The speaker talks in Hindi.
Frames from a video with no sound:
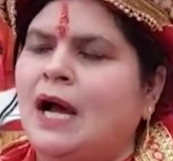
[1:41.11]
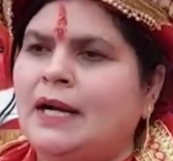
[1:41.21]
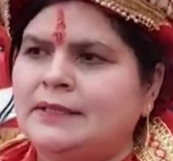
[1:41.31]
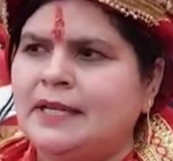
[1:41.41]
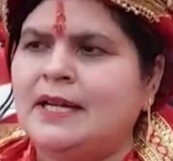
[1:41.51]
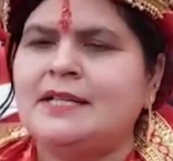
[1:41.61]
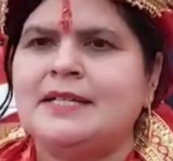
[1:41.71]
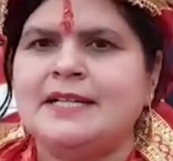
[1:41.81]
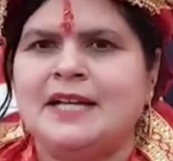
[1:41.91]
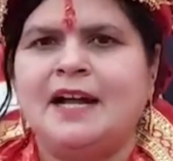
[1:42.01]
हर तरह
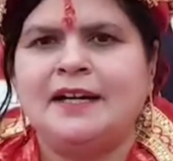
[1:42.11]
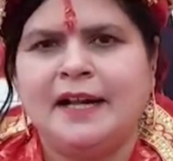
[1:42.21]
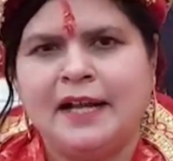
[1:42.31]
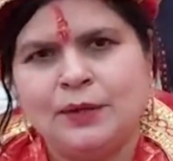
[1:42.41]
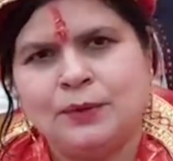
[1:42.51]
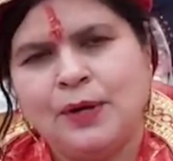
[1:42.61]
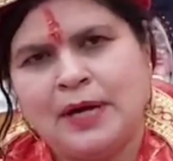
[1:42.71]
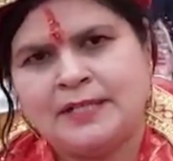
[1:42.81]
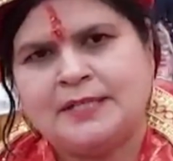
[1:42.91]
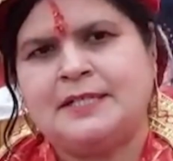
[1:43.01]
से जान रही हूँ
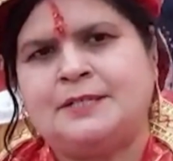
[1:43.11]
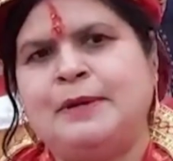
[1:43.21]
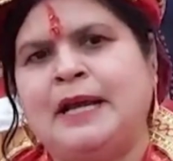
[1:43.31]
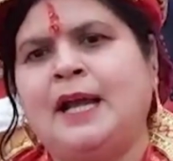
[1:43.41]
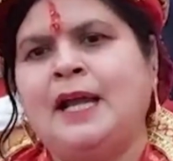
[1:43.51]
हर चीज़ में